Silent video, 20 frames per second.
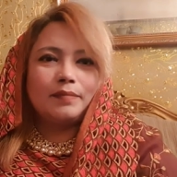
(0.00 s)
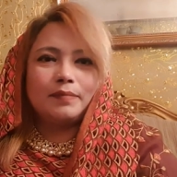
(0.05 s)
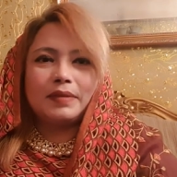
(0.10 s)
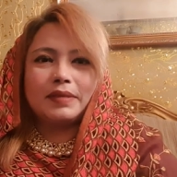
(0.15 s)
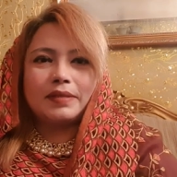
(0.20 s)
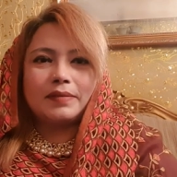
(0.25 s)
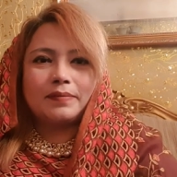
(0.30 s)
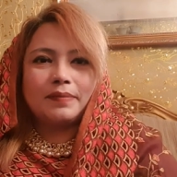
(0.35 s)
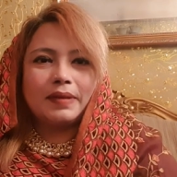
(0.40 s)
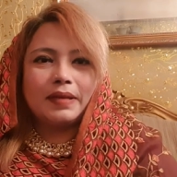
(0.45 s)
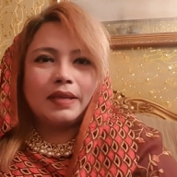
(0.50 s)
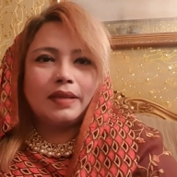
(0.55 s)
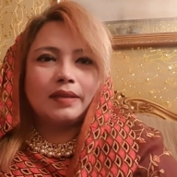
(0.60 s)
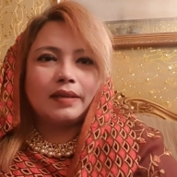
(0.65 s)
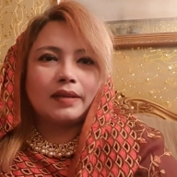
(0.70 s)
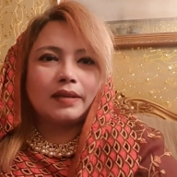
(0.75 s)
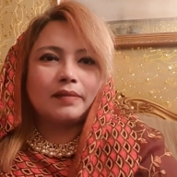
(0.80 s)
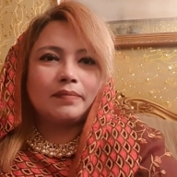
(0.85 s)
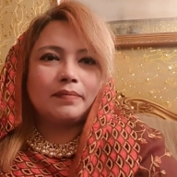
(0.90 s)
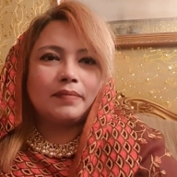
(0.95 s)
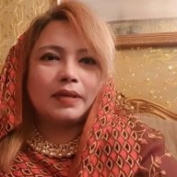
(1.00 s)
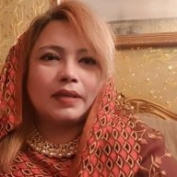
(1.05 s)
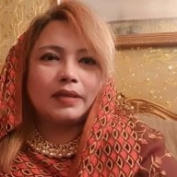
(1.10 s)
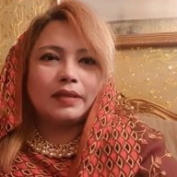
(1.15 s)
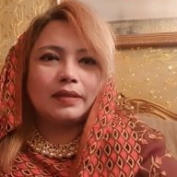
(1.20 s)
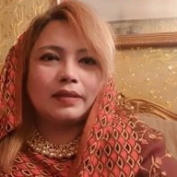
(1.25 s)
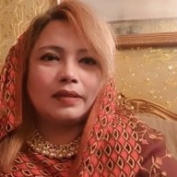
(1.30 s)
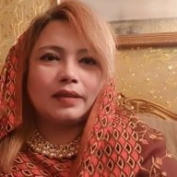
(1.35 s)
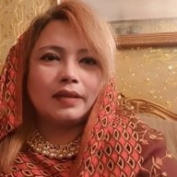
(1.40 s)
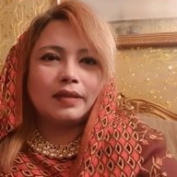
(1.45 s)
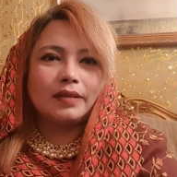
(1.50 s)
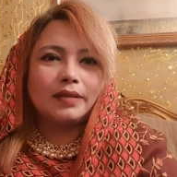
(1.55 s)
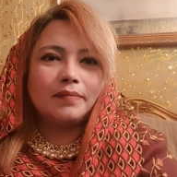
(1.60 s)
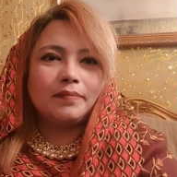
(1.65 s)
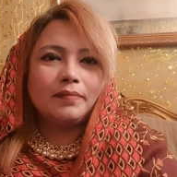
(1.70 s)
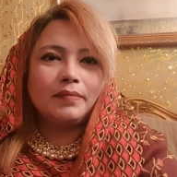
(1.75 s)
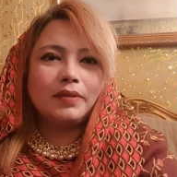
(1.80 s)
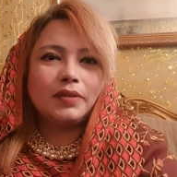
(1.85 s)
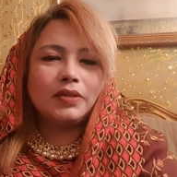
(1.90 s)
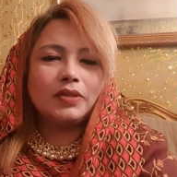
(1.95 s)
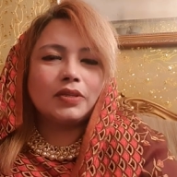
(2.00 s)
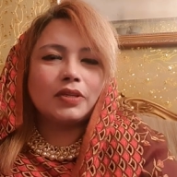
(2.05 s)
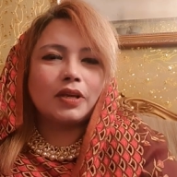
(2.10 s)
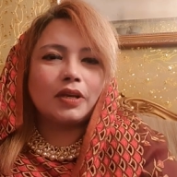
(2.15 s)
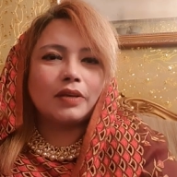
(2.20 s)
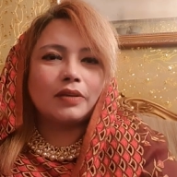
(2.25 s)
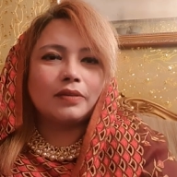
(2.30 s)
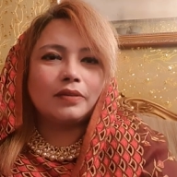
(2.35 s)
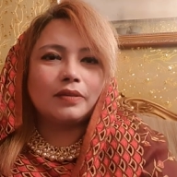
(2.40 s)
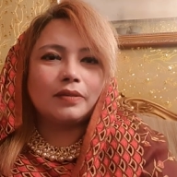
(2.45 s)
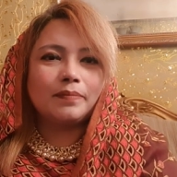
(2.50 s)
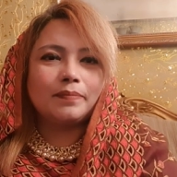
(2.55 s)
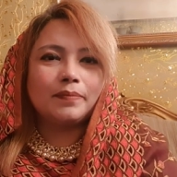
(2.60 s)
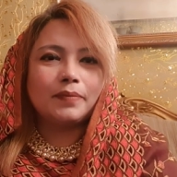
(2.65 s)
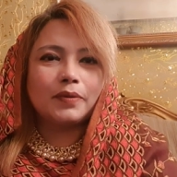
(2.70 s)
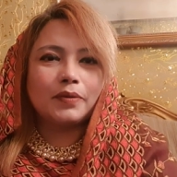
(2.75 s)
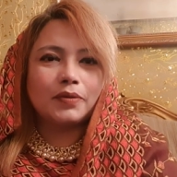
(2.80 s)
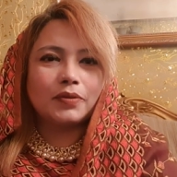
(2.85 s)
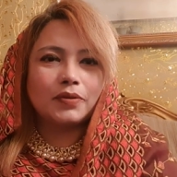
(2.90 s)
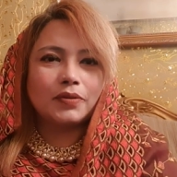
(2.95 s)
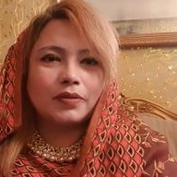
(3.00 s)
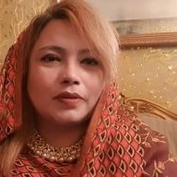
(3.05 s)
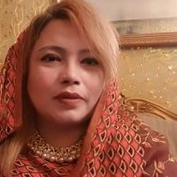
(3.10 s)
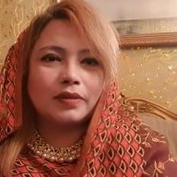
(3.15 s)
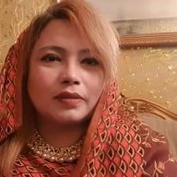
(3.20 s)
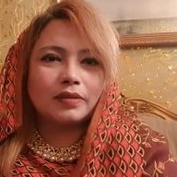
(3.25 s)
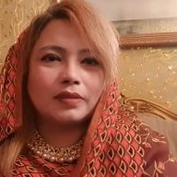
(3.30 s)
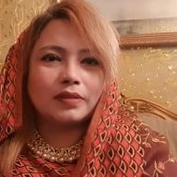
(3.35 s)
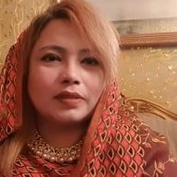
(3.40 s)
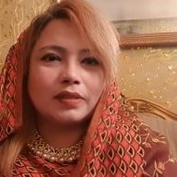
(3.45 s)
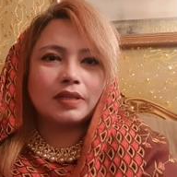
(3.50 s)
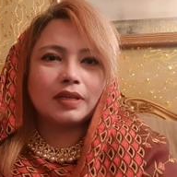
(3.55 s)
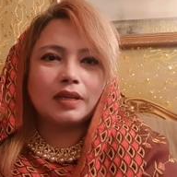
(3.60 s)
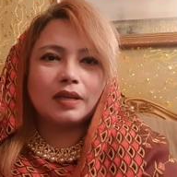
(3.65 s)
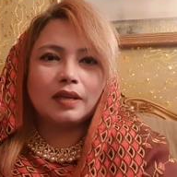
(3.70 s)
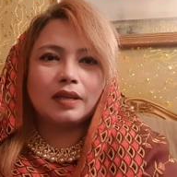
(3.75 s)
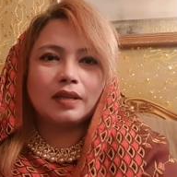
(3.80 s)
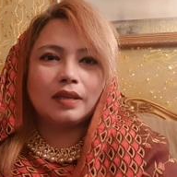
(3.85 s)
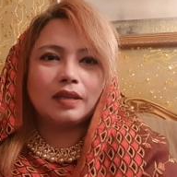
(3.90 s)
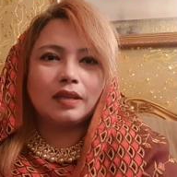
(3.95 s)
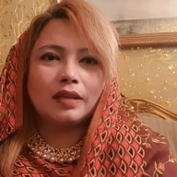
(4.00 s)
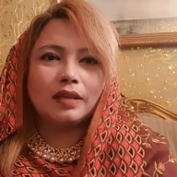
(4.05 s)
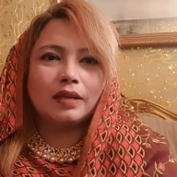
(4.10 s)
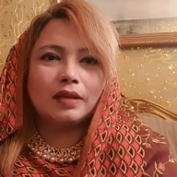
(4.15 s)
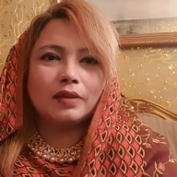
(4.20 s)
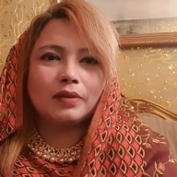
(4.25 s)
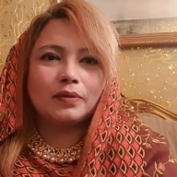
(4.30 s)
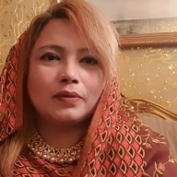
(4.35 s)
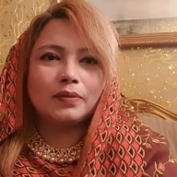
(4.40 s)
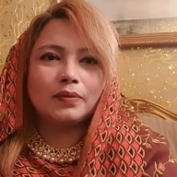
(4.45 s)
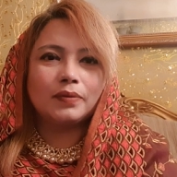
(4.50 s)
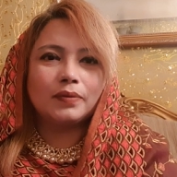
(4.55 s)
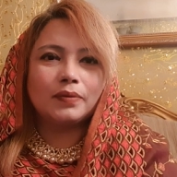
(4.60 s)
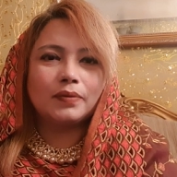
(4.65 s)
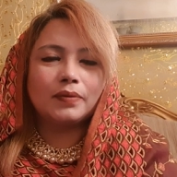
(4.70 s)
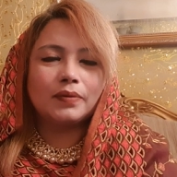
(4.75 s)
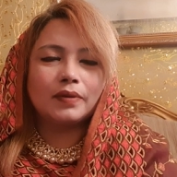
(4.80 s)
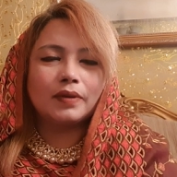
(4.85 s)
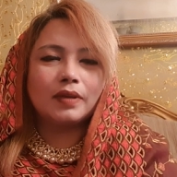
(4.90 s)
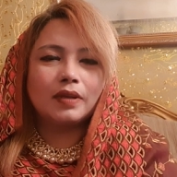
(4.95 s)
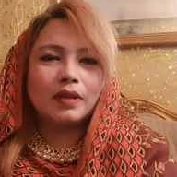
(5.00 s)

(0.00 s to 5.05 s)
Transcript: বিসমিল্লা রহমান রহিম সকল প্রশংসা আল্লাহর